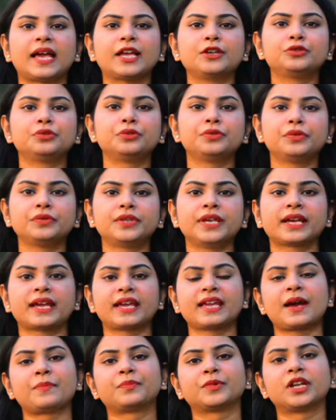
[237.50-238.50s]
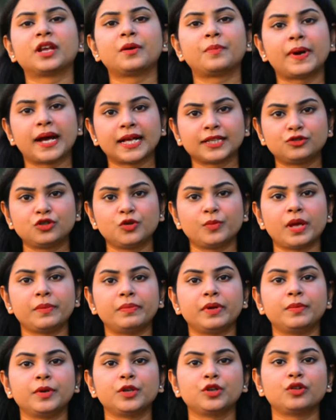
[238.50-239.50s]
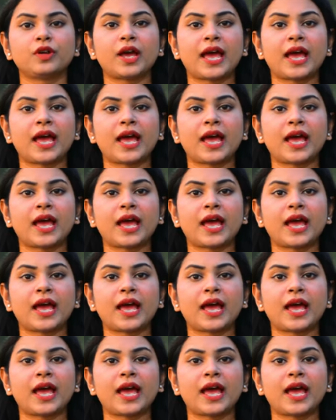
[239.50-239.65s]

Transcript: তাই শুরু থেকে আপনারা বাথরুমে বিভিন্ন